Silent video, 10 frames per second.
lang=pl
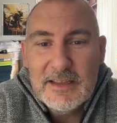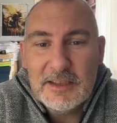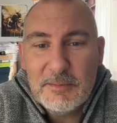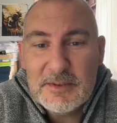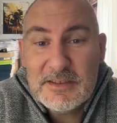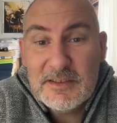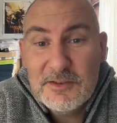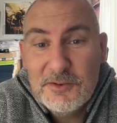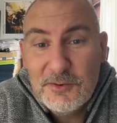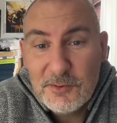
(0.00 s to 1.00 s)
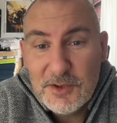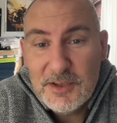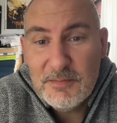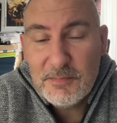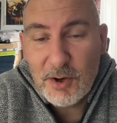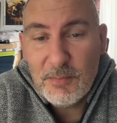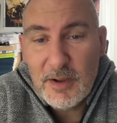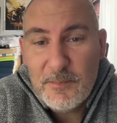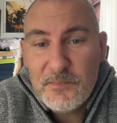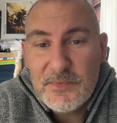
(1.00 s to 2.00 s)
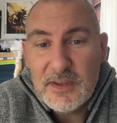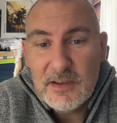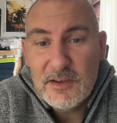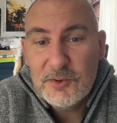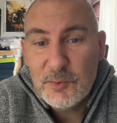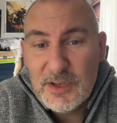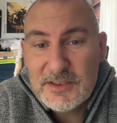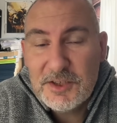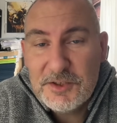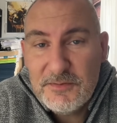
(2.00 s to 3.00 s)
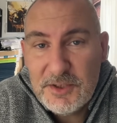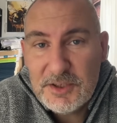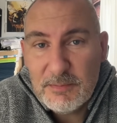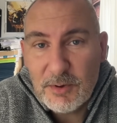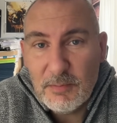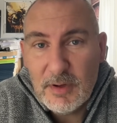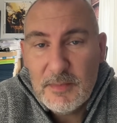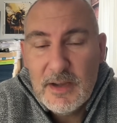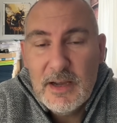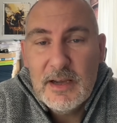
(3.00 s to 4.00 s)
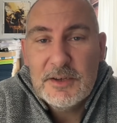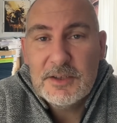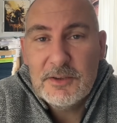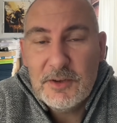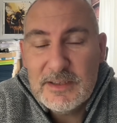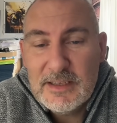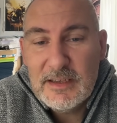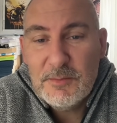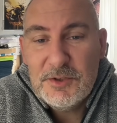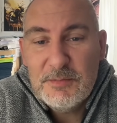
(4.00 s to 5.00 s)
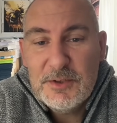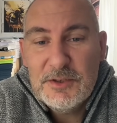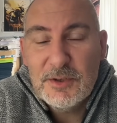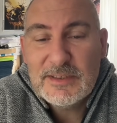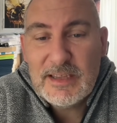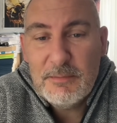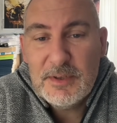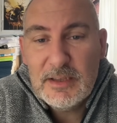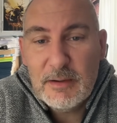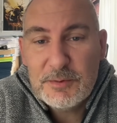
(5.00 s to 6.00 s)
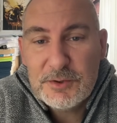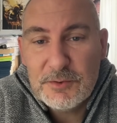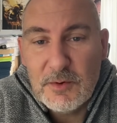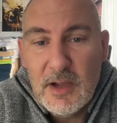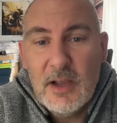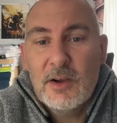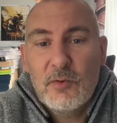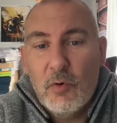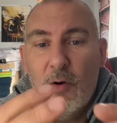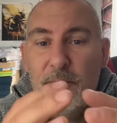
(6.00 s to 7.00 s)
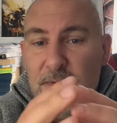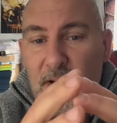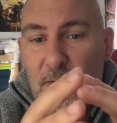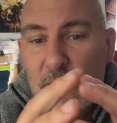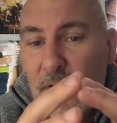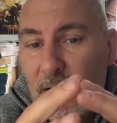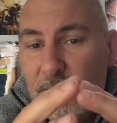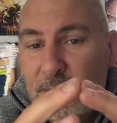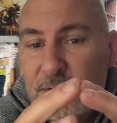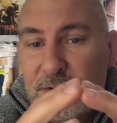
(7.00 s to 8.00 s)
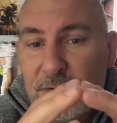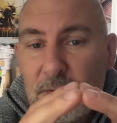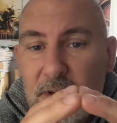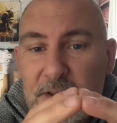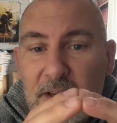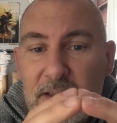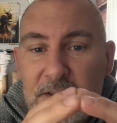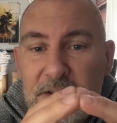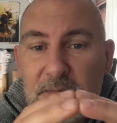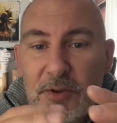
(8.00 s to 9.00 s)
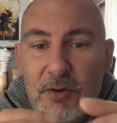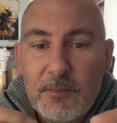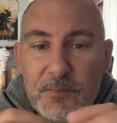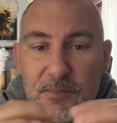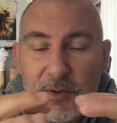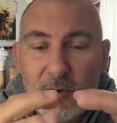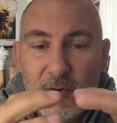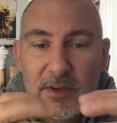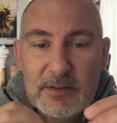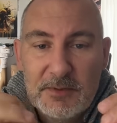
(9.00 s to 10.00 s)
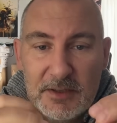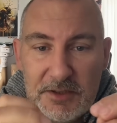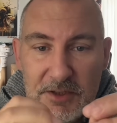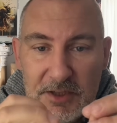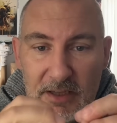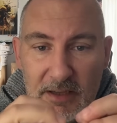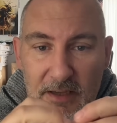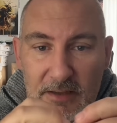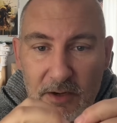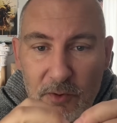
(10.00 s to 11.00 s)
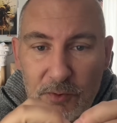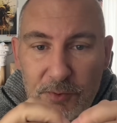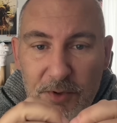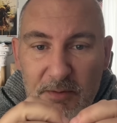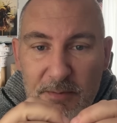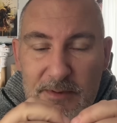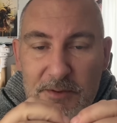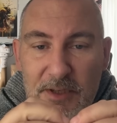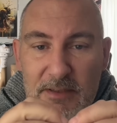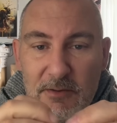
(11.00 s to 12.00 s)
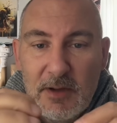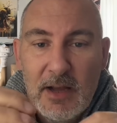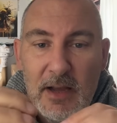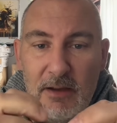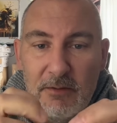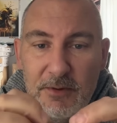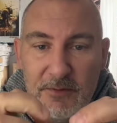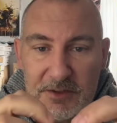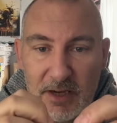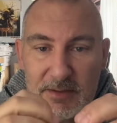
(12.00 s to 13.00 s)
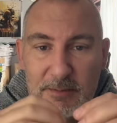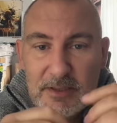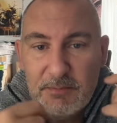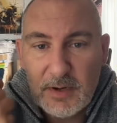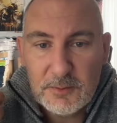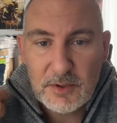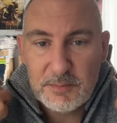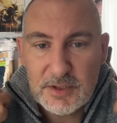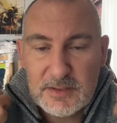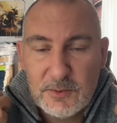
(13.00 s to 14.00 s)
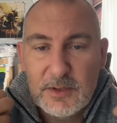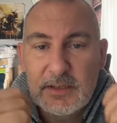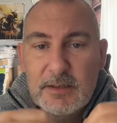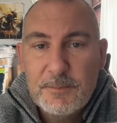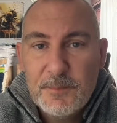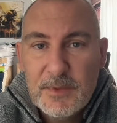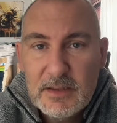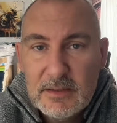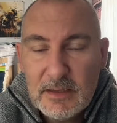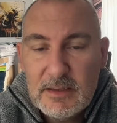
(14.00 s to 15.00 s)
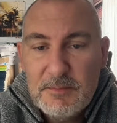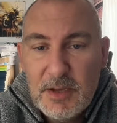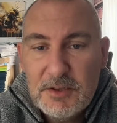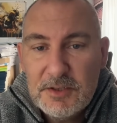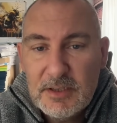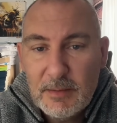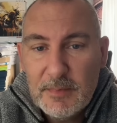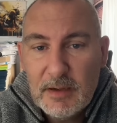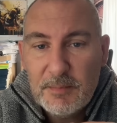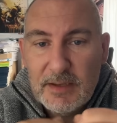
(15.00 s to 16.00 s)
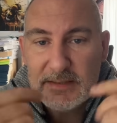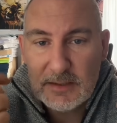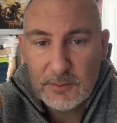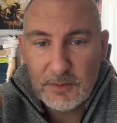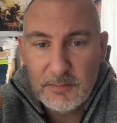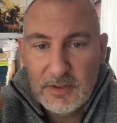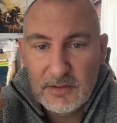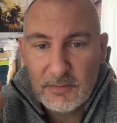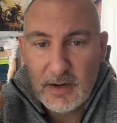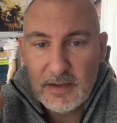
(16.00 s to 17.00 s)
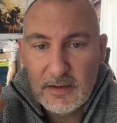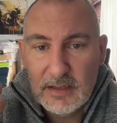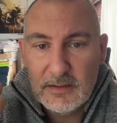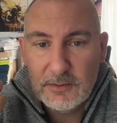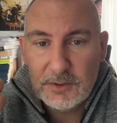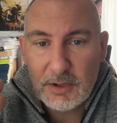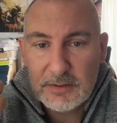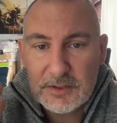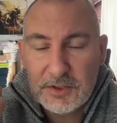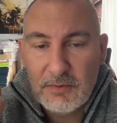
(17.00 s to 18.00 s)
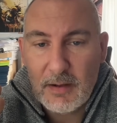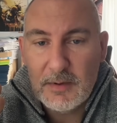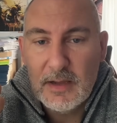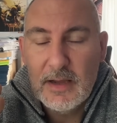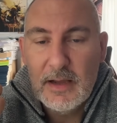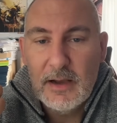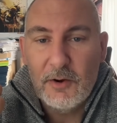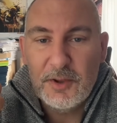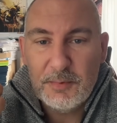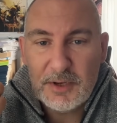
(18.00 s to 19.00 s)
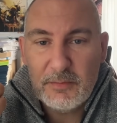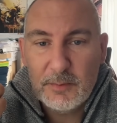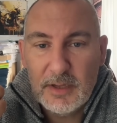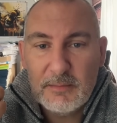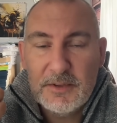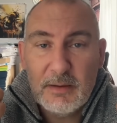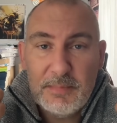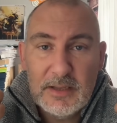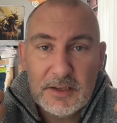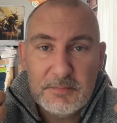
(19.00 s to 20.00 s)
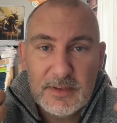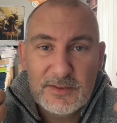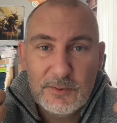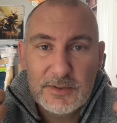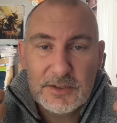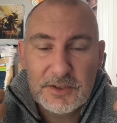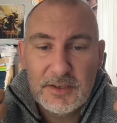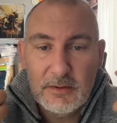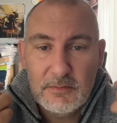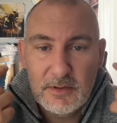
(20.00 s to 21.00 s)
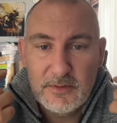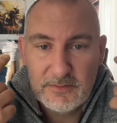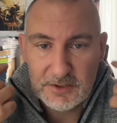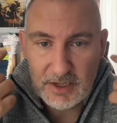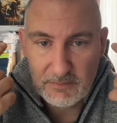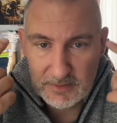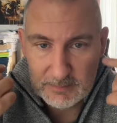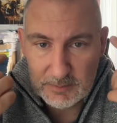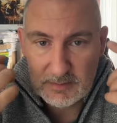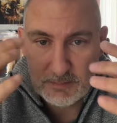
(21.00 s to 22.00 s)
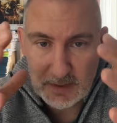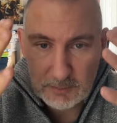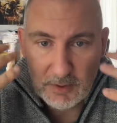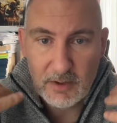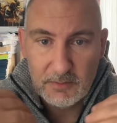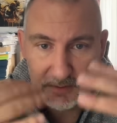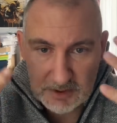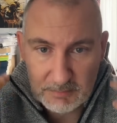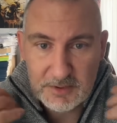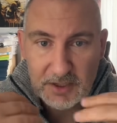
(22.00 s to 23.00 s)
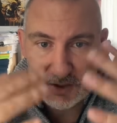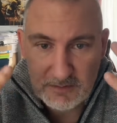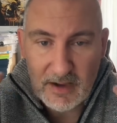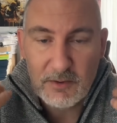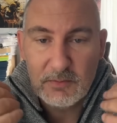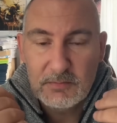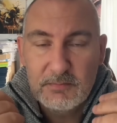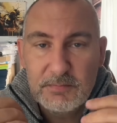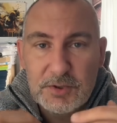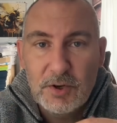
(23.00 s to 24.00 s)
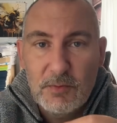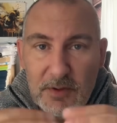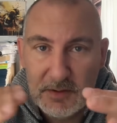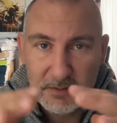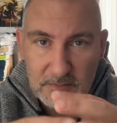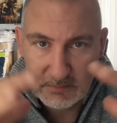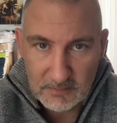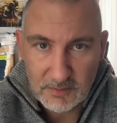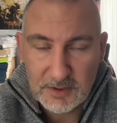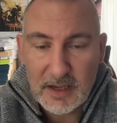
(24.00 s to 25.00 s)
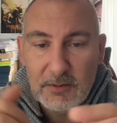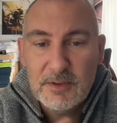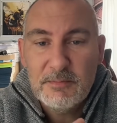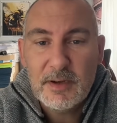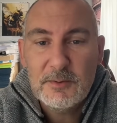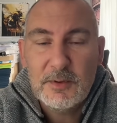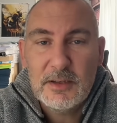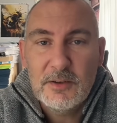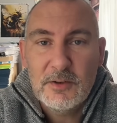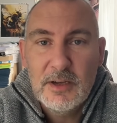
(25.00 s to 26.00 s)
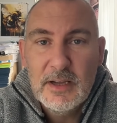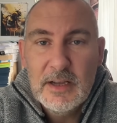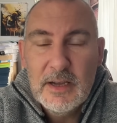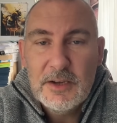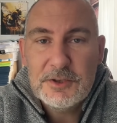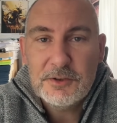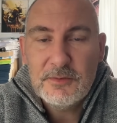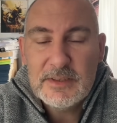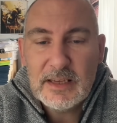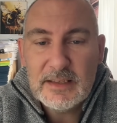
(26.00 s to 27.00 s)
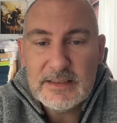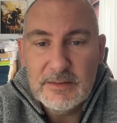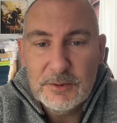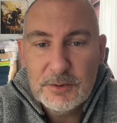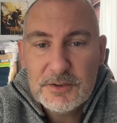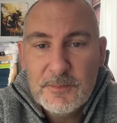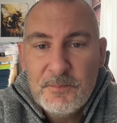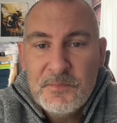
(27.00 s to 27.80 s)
Natomiast drugi problem, i tu jest rzeczywiście problem, że to jedzenie musi być dostępne dla pszczół. Kłąb, ta kula pszczół, jeżeli jest zimno, to one są tak ściśnięte jedna koło drugiej, po prostu siedzą, wytwarzają sobie temperaturę przez ruchy mm, takich mięśni tam na plecach, którymi normalnie ruszają skrzydłami. One potrafią jakby napinać bez ruchu skrzydeł i wytwarzają w ten sposób temperaturę, one się jakby nagrzewają pszczoły i oddają temperaturę do środowiska na zewnątrz.